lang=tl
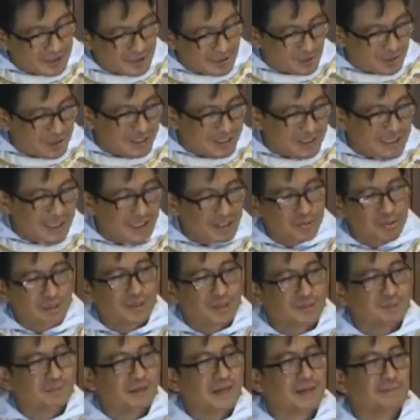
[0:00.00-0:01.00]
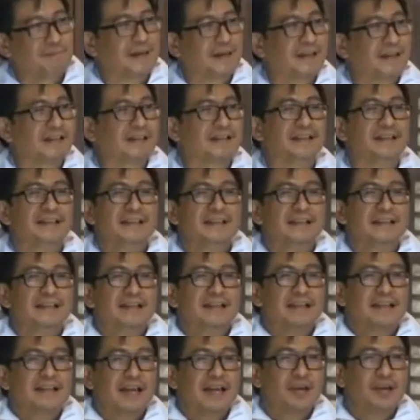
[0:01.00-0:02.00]
doon sa newspaper
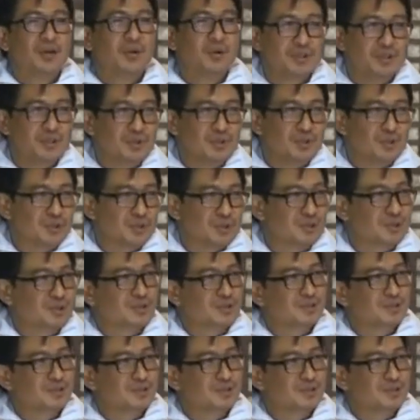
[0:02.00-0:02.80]
ang good news